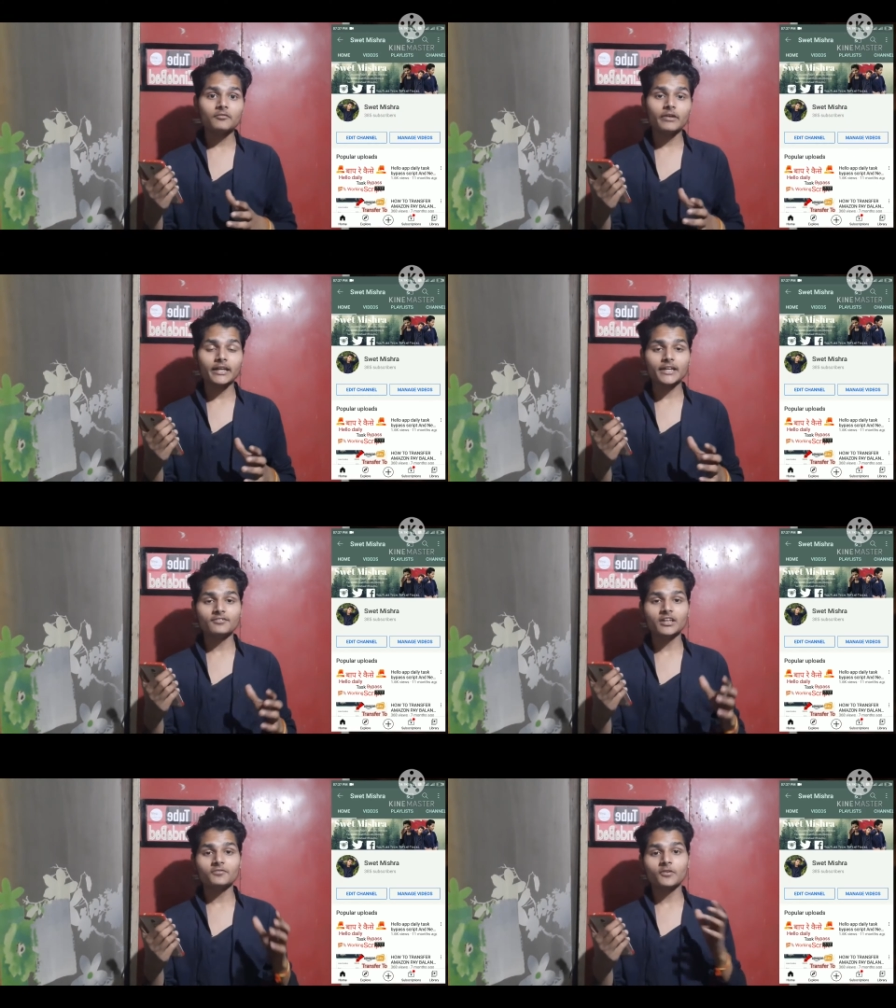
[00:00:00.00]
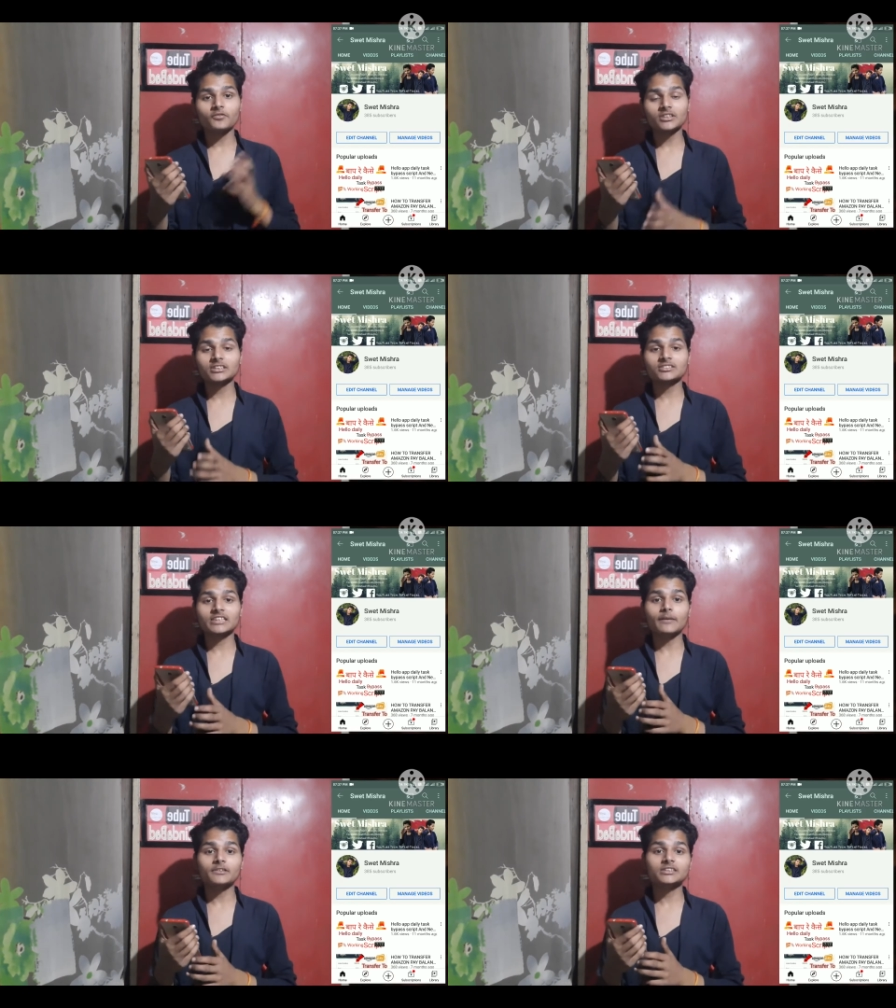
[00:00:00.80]
150
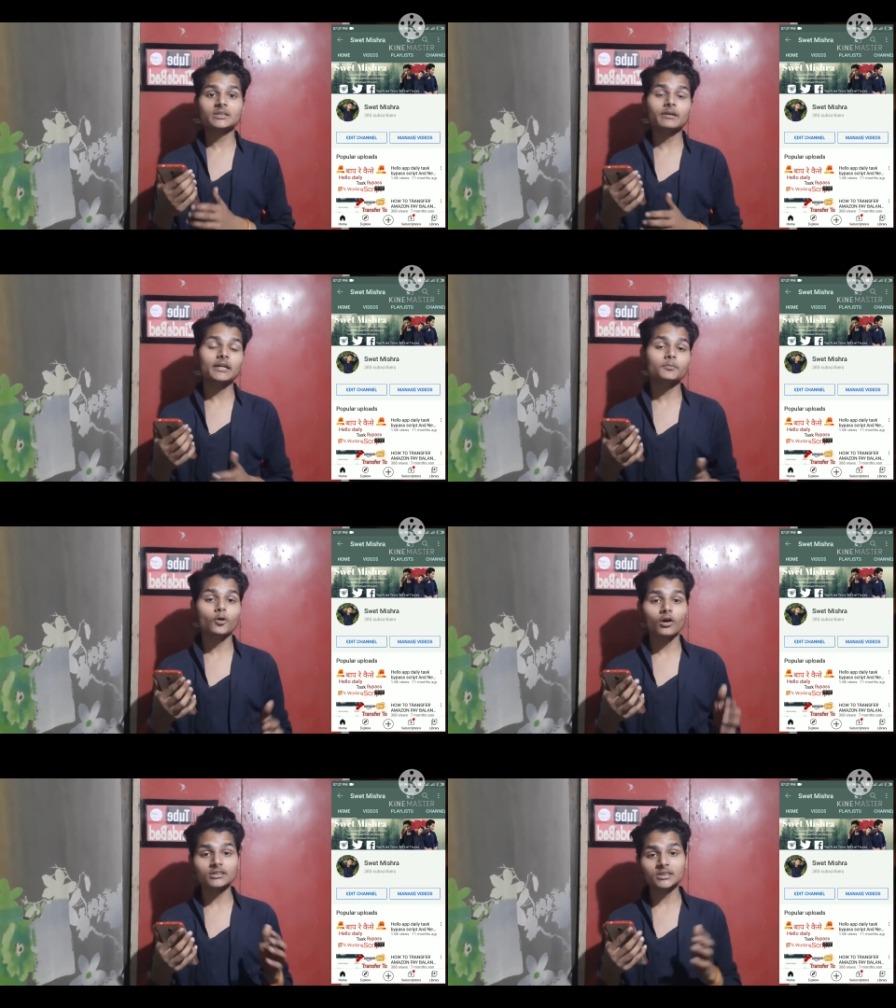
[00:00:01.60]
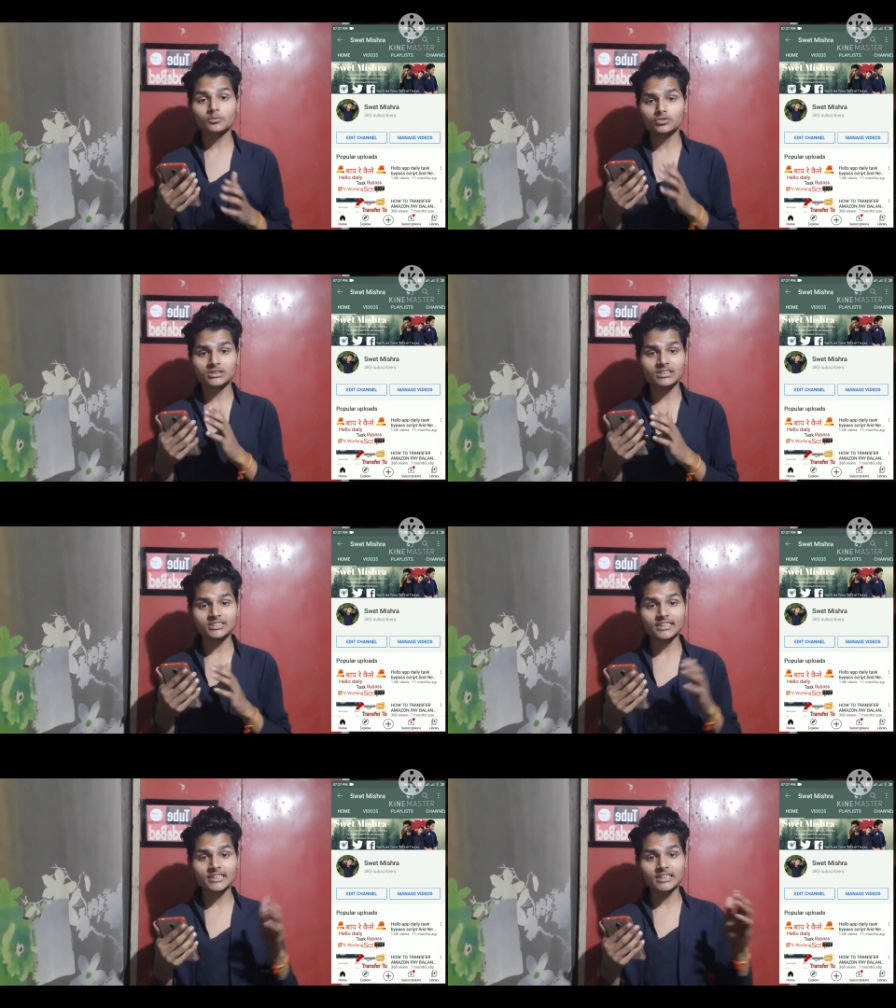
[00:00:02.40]
सब्सक्राइबर्स थे मैंने बहुत ही मुश्किल से